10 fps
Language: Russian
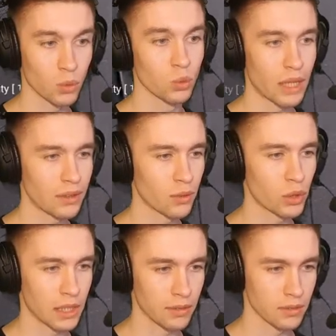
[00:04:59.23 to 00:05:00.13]
ну, удалил
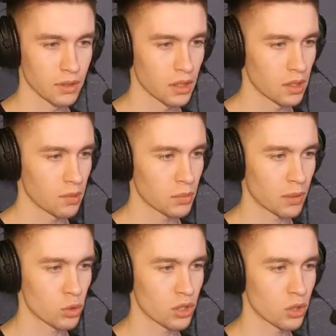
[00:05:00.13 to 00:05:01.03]
его я.
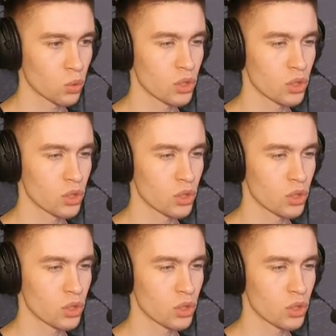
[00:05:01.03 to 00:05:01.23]
Потому что не